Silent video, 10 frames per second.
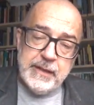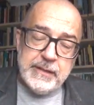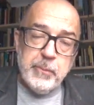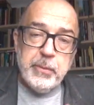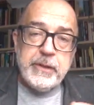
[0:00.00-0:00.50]

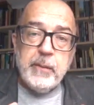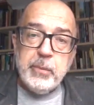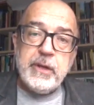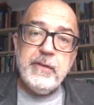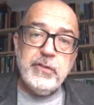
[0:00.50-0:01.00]
Então por quê?
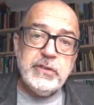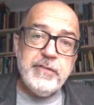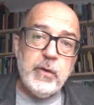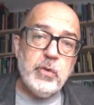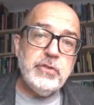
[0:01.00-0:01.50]
Porque você
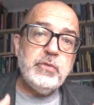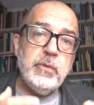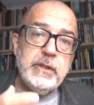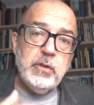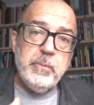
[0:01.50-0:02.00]
vai
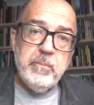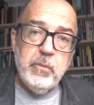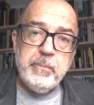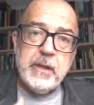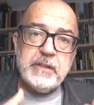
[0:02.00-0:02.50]
construindo
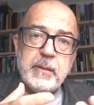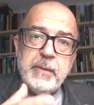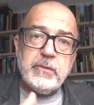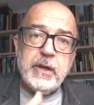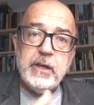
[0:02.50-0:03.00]
um
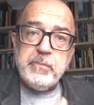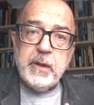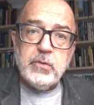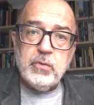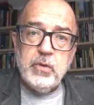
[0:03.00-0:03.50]
pensamento a
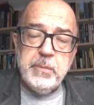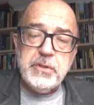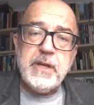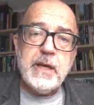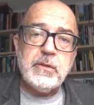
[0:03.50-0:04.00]
respeito de um
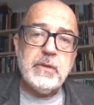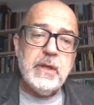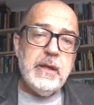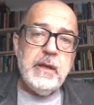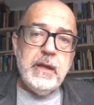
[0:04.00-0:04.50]
objeto.
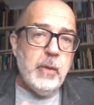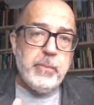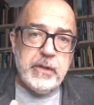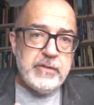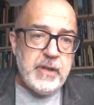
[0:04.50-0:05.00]
Eu,
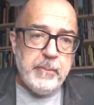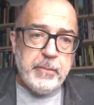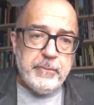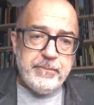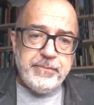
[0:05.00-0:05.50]
por exemplo,